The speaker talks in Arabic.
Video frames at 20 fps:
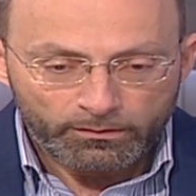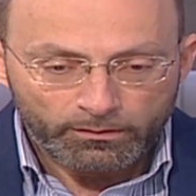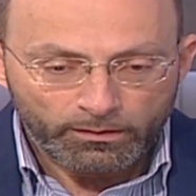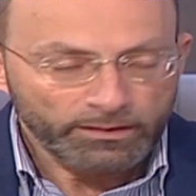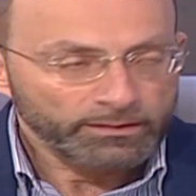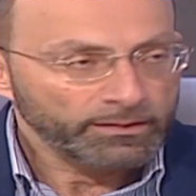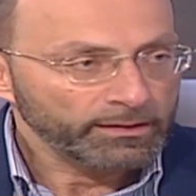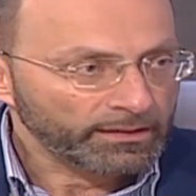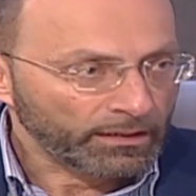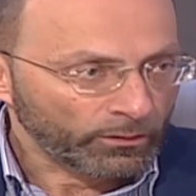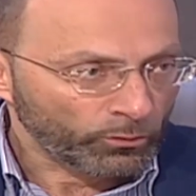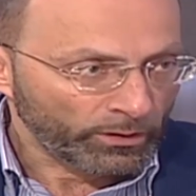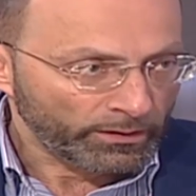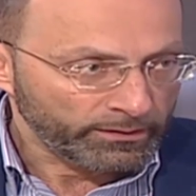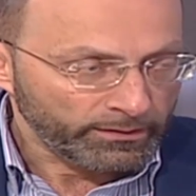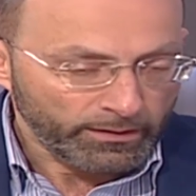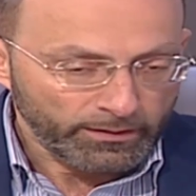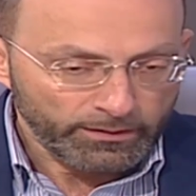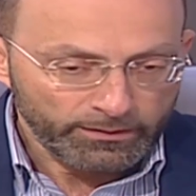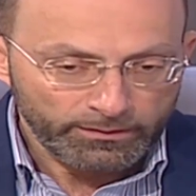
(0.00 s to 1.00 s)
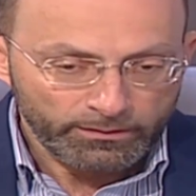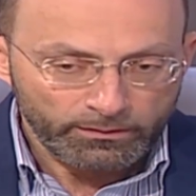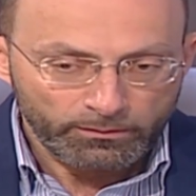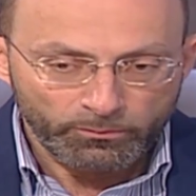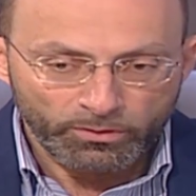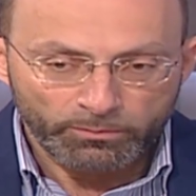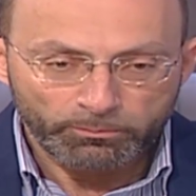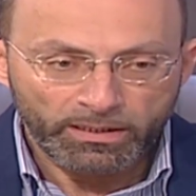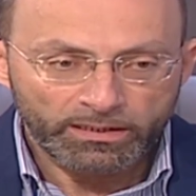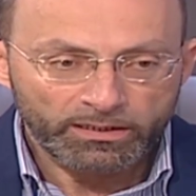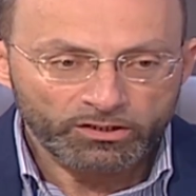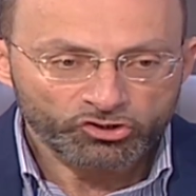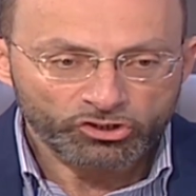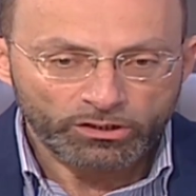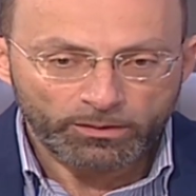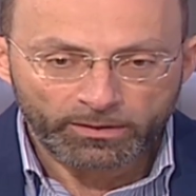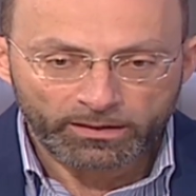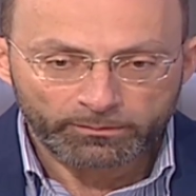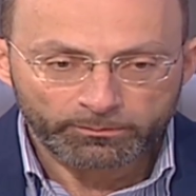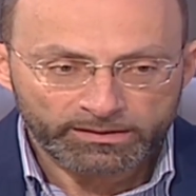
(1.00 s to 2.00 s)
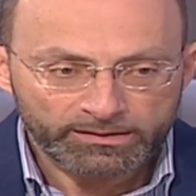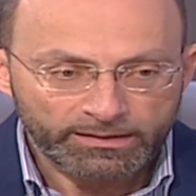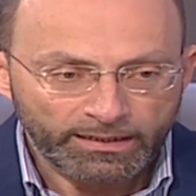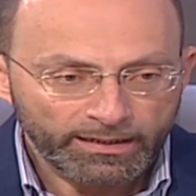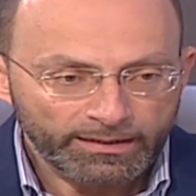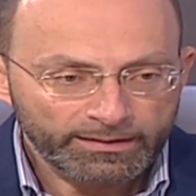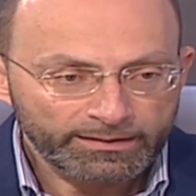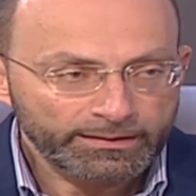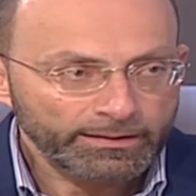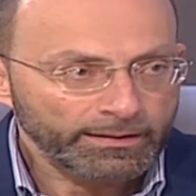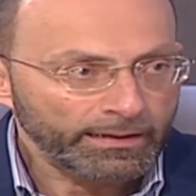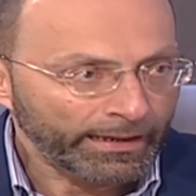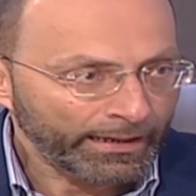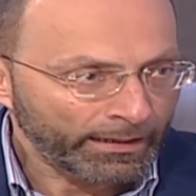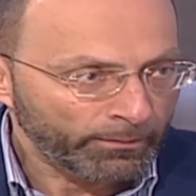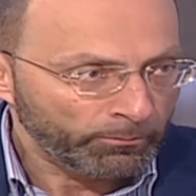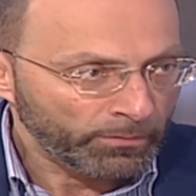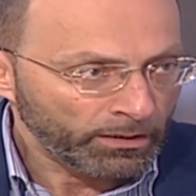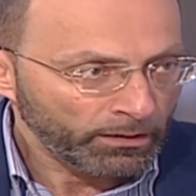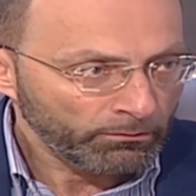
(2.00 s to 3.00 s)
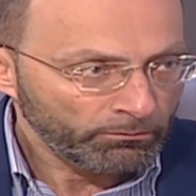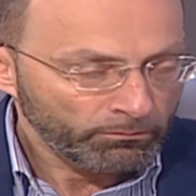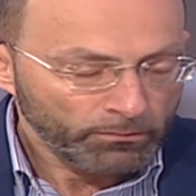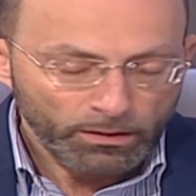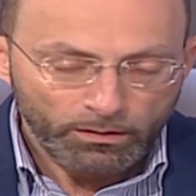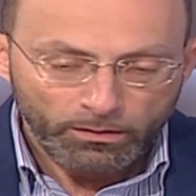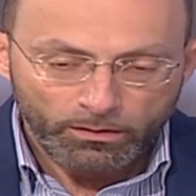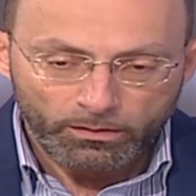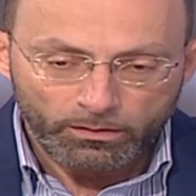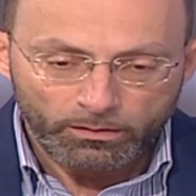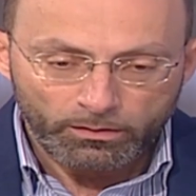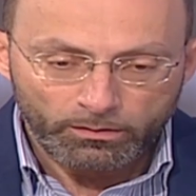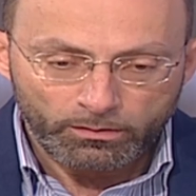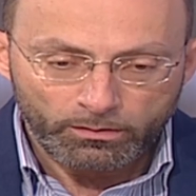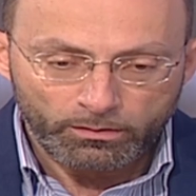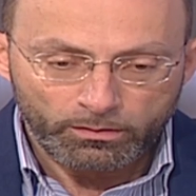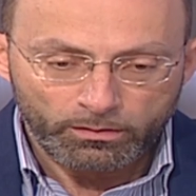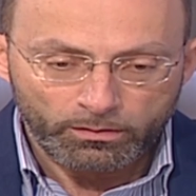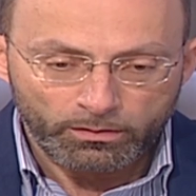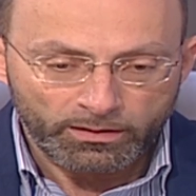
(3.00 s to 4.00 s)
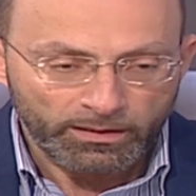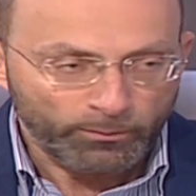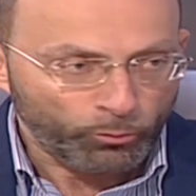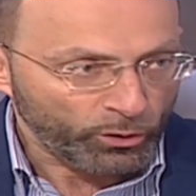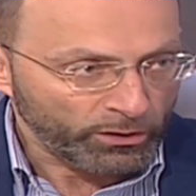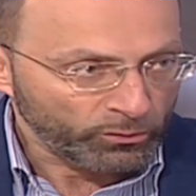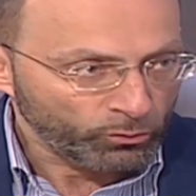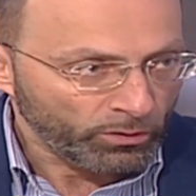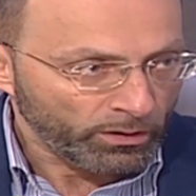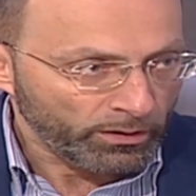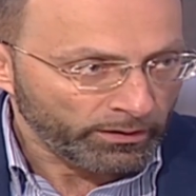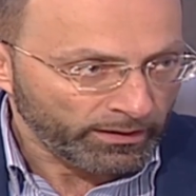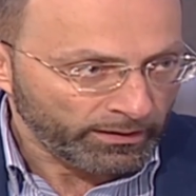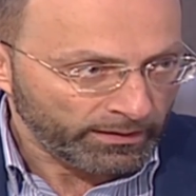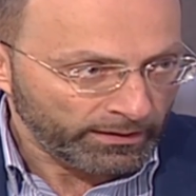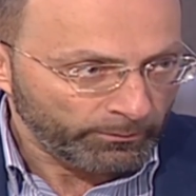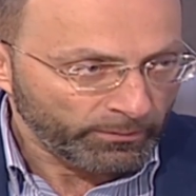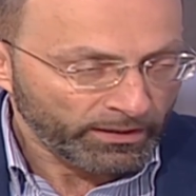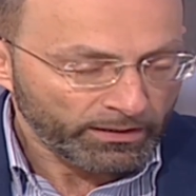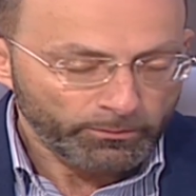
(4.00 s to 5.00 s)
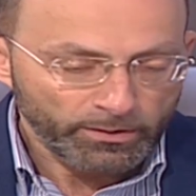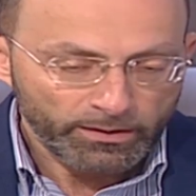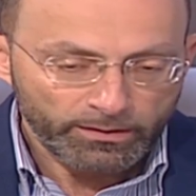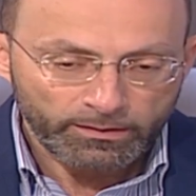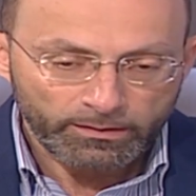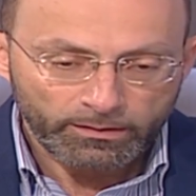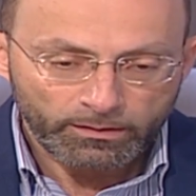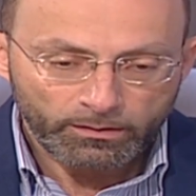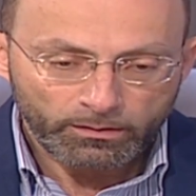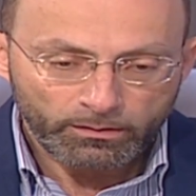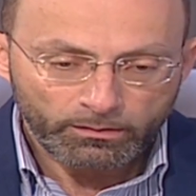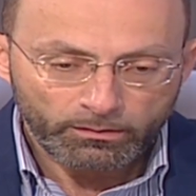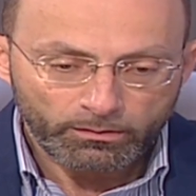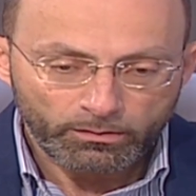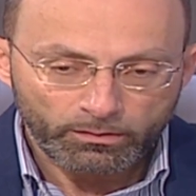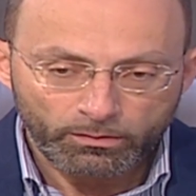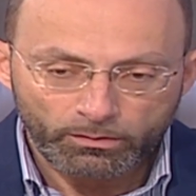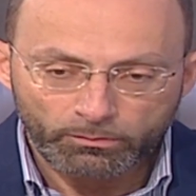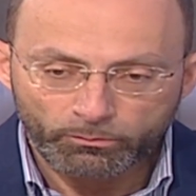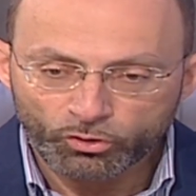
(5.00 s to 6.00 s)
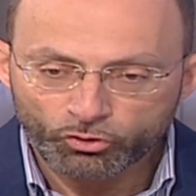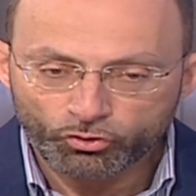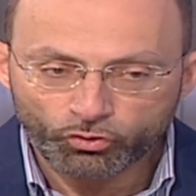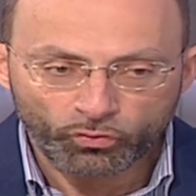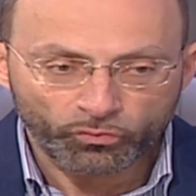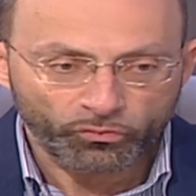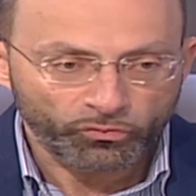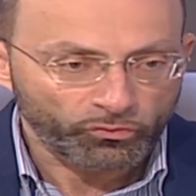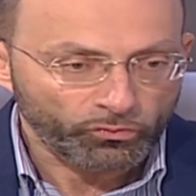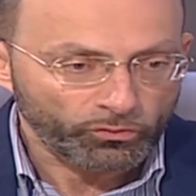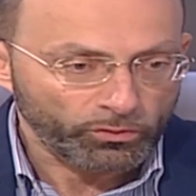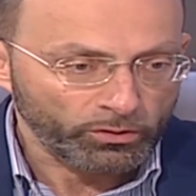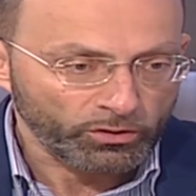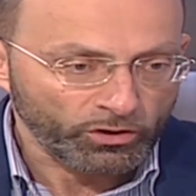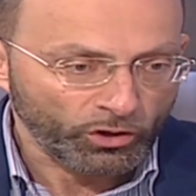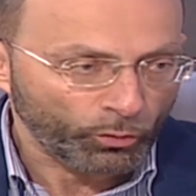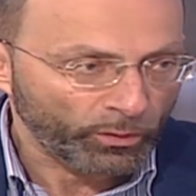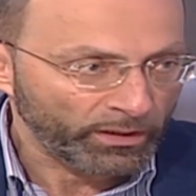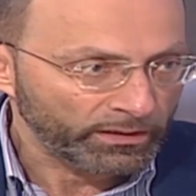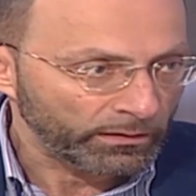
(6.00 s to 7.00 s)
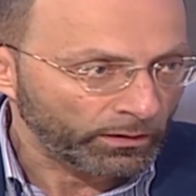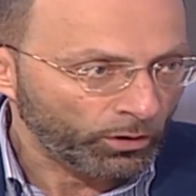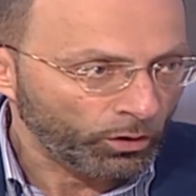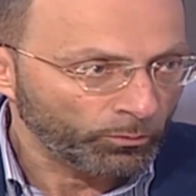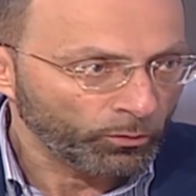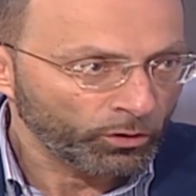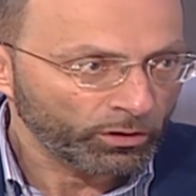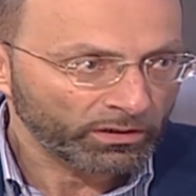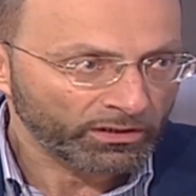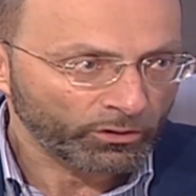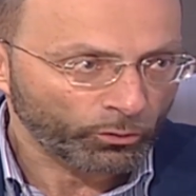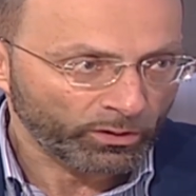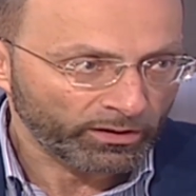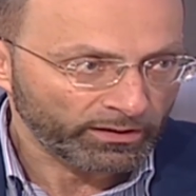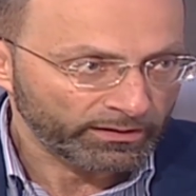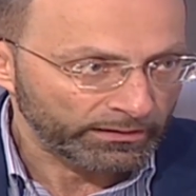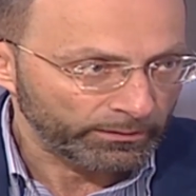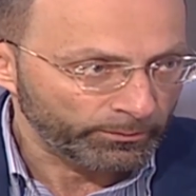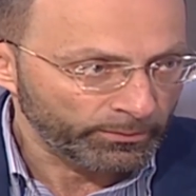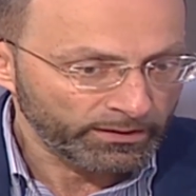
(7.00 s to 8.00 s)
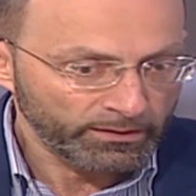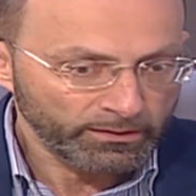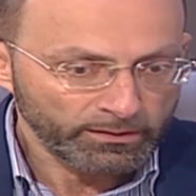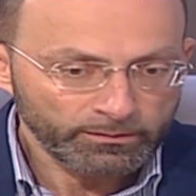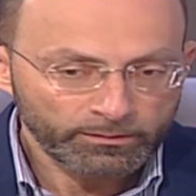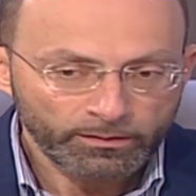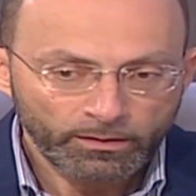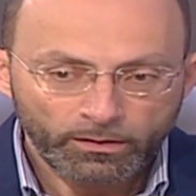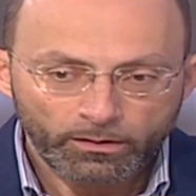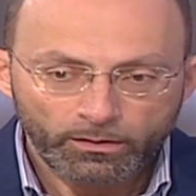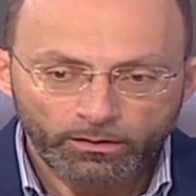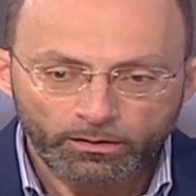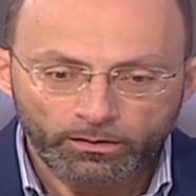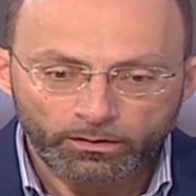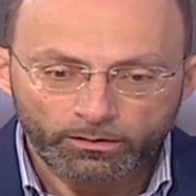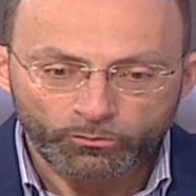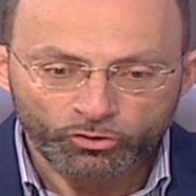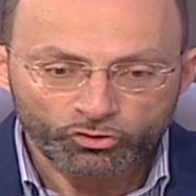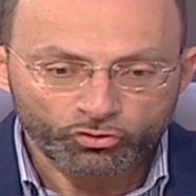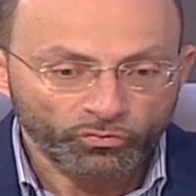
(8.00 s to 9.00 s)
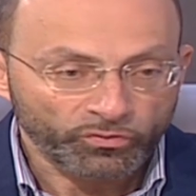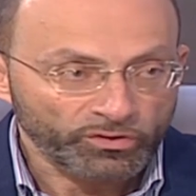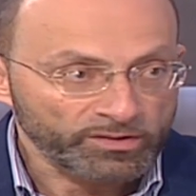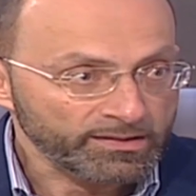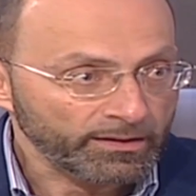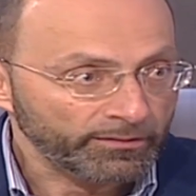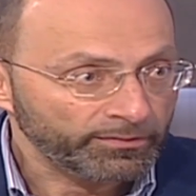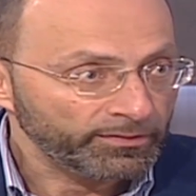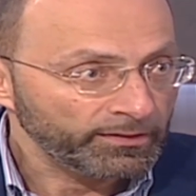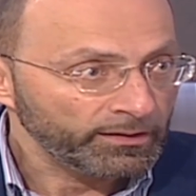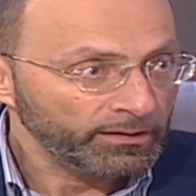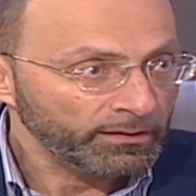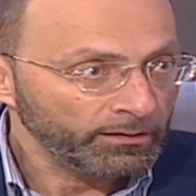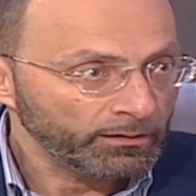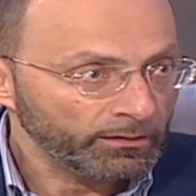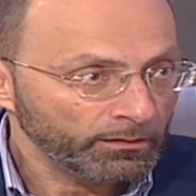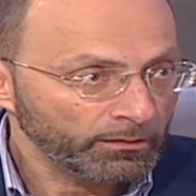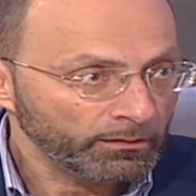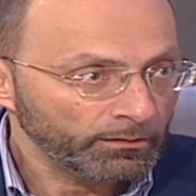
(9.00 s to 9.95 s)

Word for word: عدة أنواع تحاليل بنبلش طبعا بالتحاليل العامة آه، اللابوراتوار يعني المخبريه بنشوف آه، كروات الحمر الكروات البيض بنشوف آه، اذا في